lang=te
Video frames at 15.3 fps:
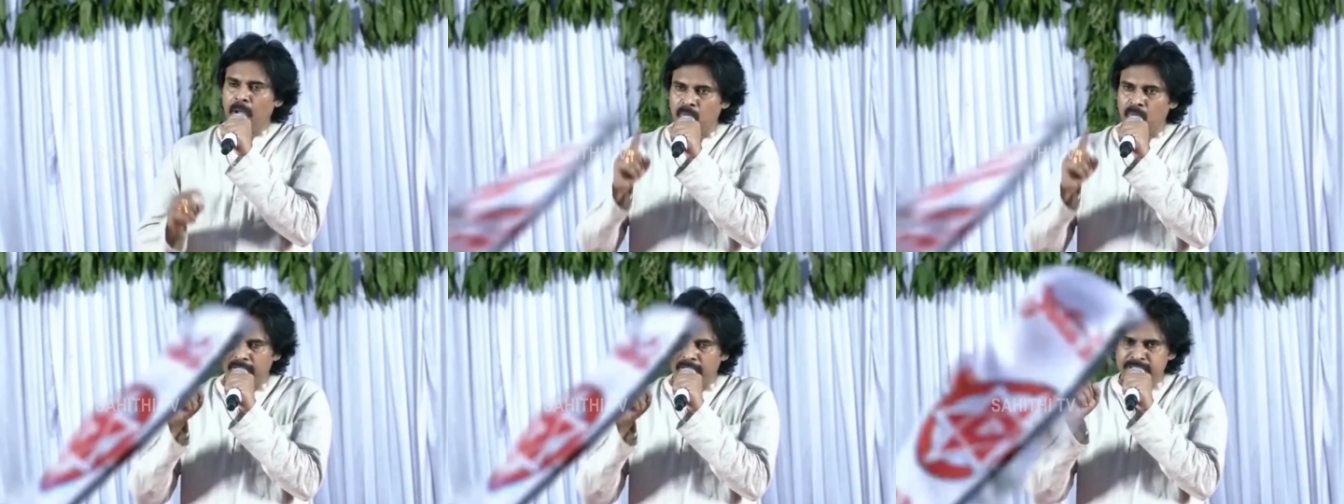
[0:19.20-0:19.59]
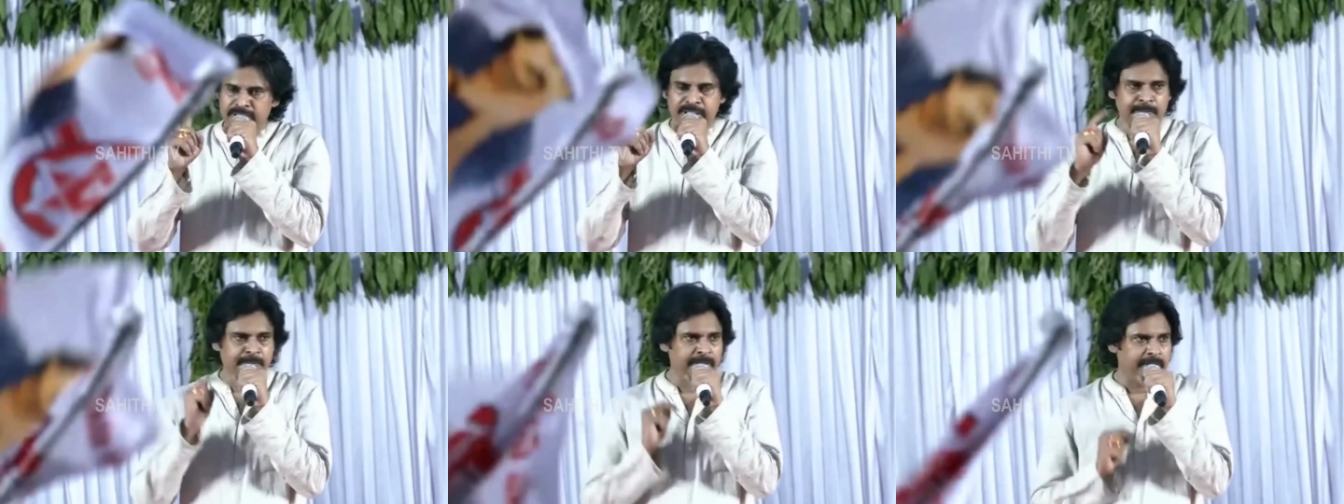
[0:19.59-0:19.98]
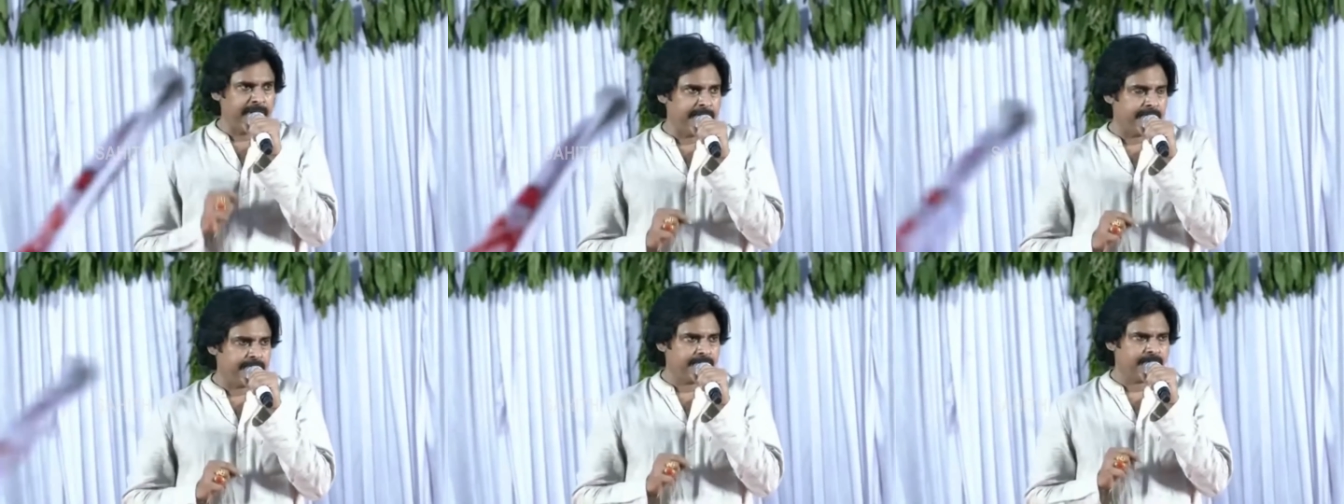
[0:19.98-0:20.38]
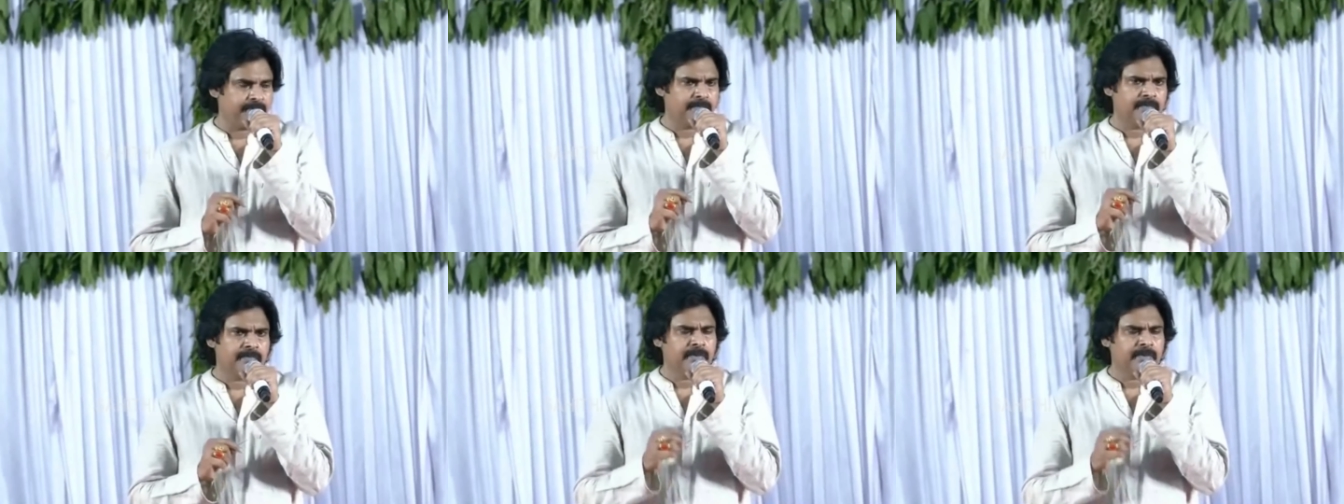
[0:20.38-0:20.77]
వైసీపీ
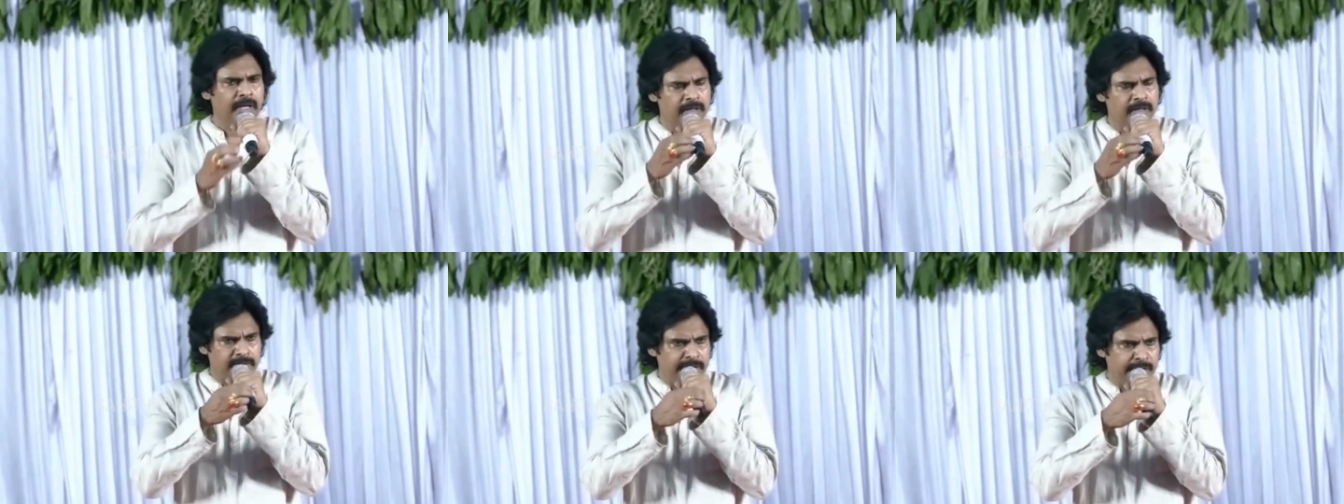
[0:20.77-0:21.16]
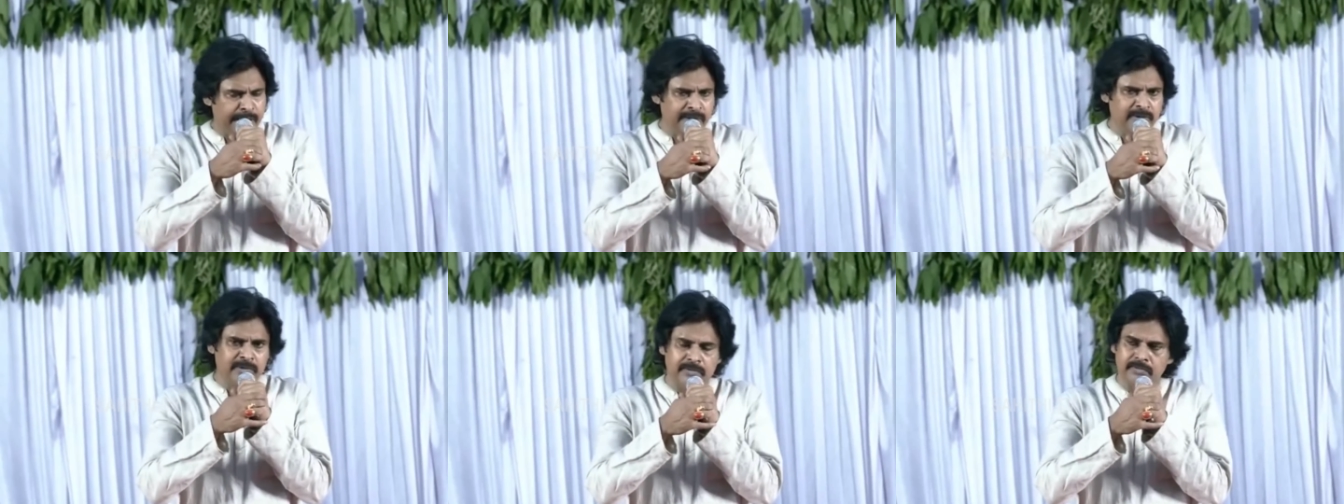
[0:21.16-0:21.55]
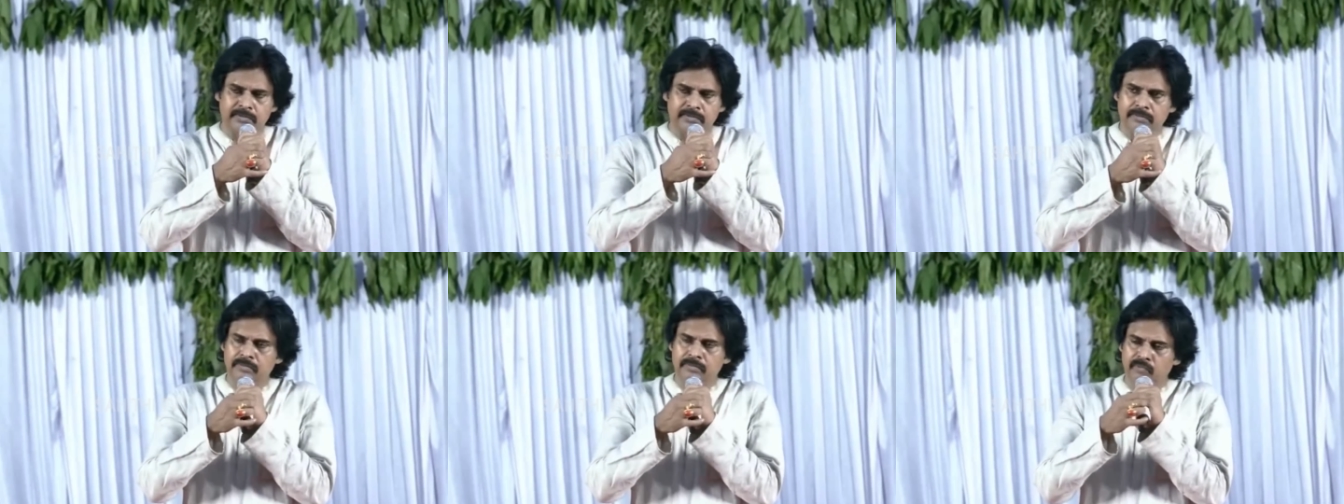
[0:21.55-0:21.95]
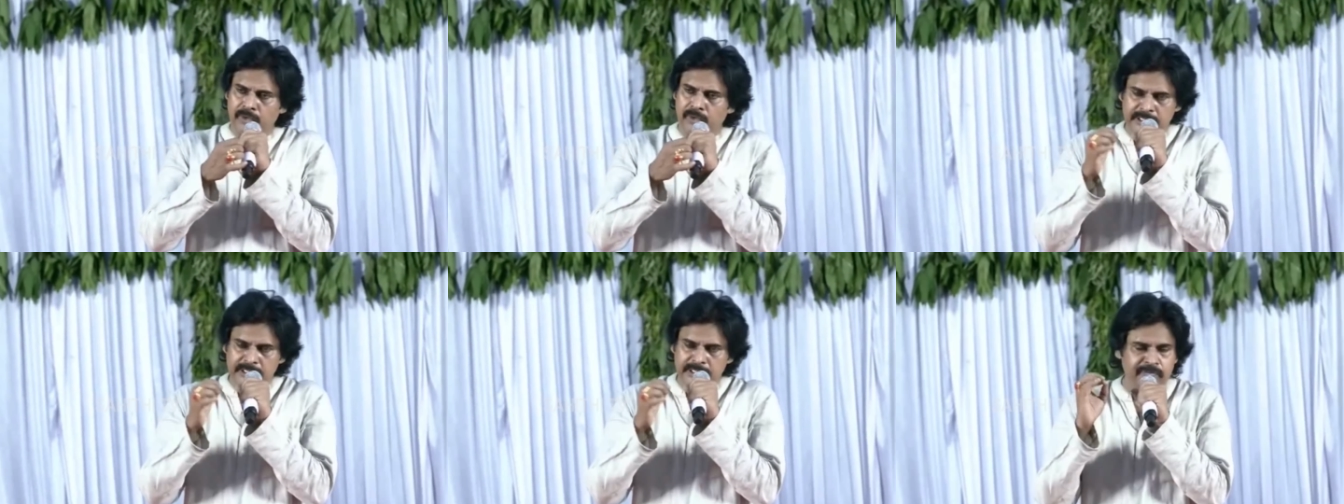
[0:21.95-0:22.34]
నేను
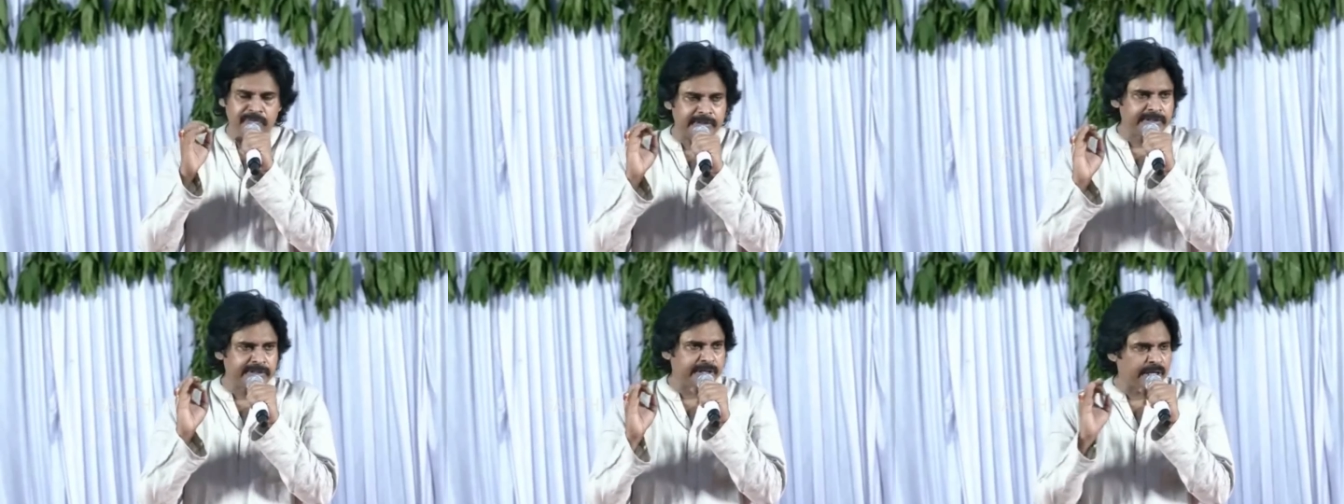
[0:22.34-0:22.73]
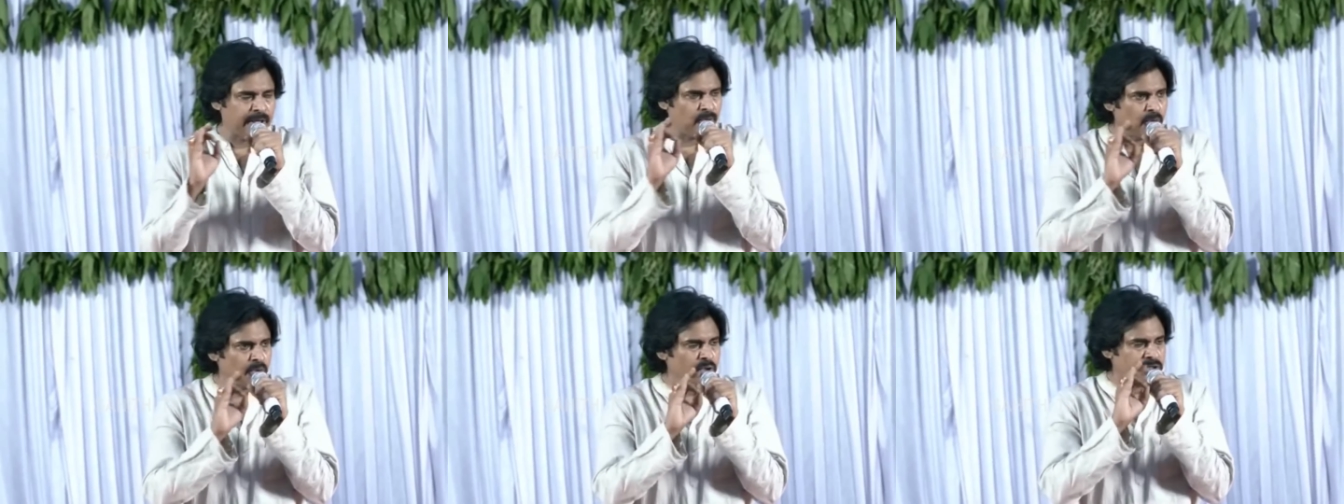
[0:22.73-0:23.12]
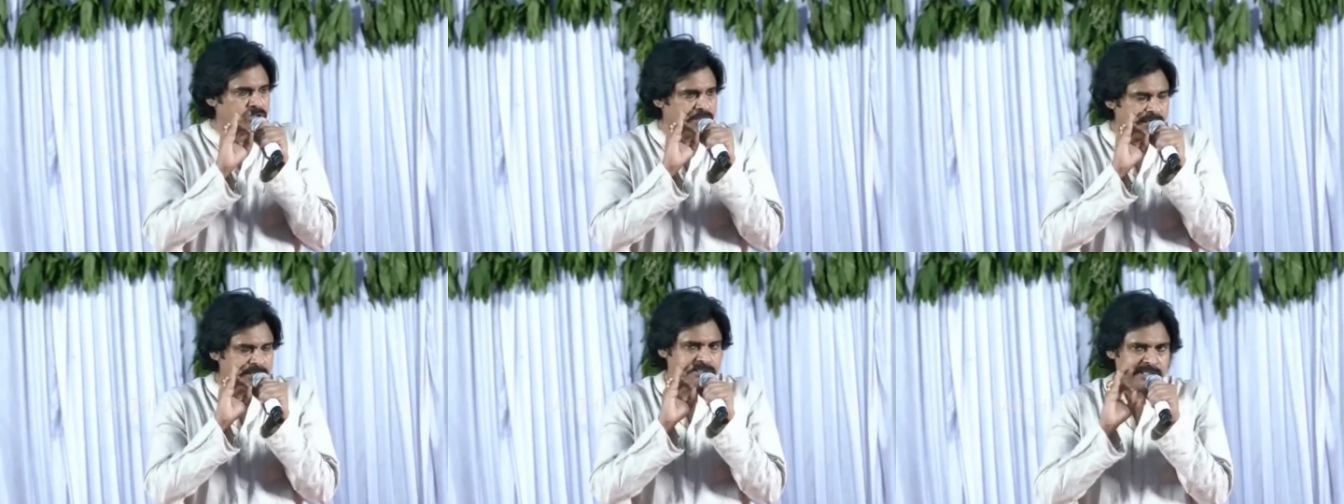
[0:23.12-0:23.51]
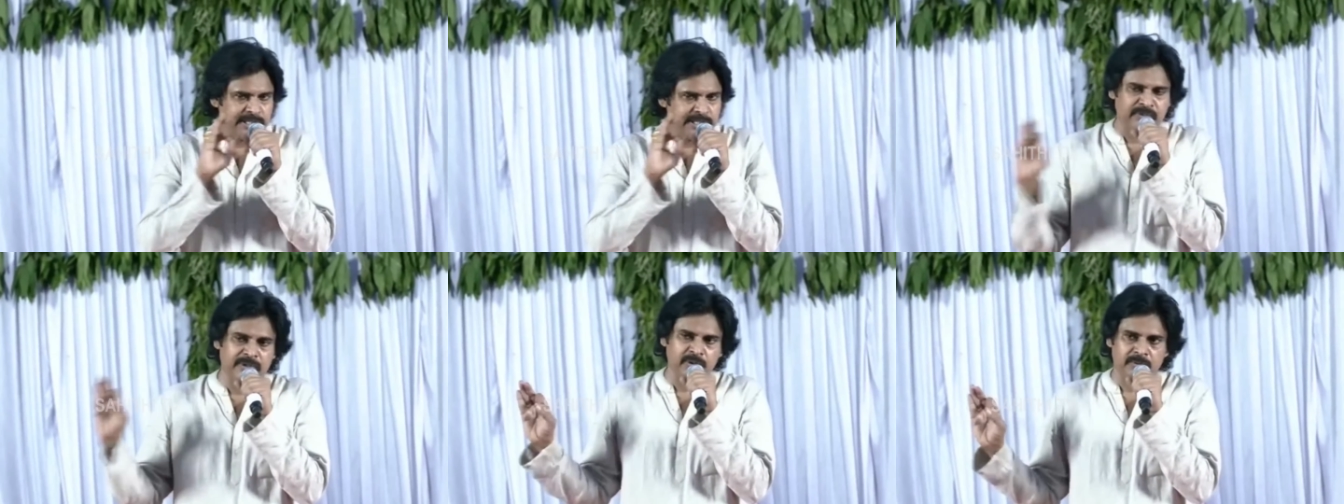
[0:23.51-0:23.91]
వైసీపీ వ్యతిరేక ఓటును
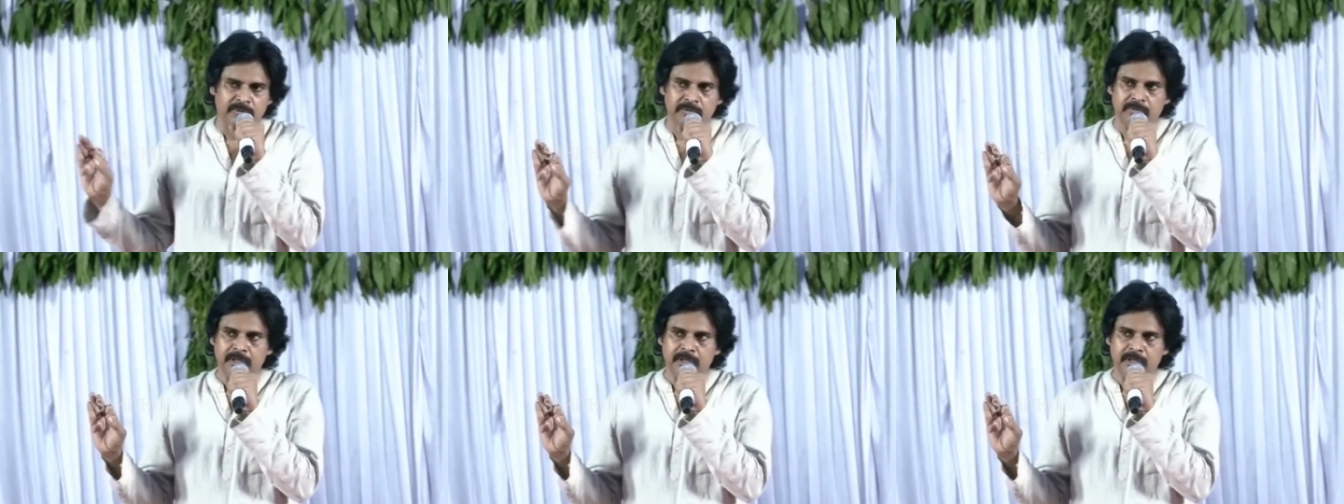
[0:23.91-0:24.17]
చీల్చనివ్వను